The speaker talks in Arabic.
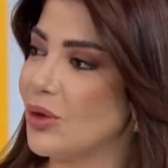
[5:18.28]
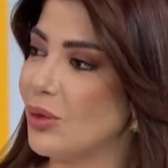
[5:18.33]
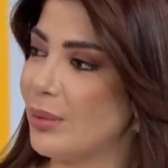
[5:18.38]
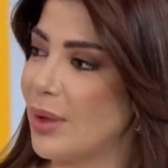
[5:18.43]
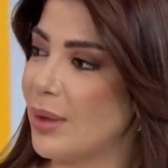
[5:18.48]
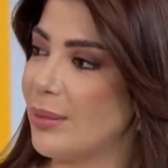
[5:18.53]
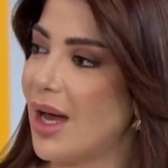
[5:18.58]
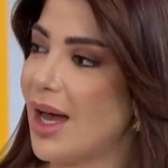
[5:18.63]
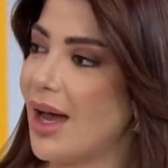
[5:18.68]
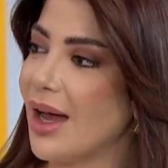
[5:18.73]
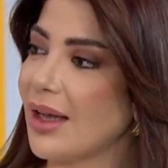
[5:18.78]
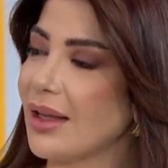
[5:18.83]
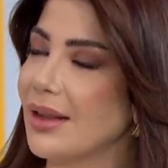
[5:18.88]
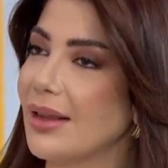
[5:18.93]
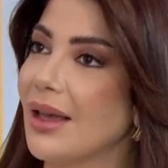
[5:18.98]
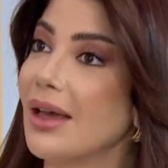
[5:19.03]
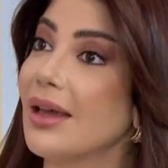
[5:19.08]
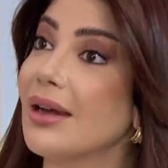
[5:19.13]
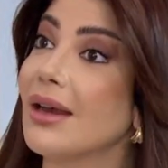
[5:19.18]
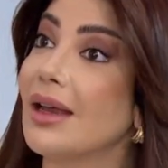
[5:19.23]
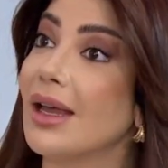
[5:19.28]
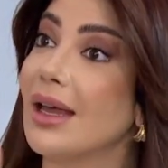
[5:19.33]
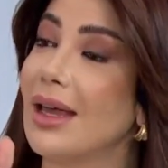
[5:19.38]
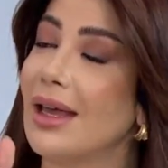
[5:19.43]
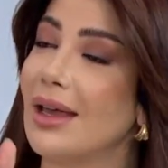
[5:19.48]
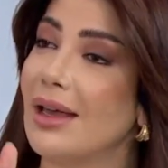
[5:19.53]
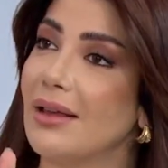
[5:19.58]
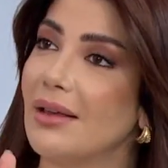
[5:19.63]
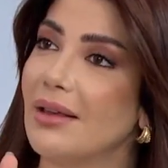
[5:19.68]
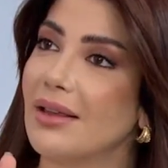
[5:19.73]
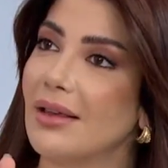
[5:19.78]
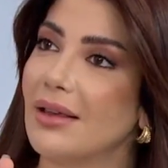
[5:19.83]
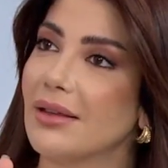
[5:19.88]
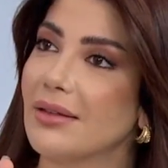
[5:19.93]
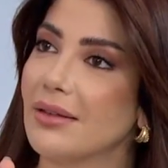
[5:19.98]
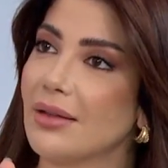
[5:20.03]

ربما اكثر أه، أه،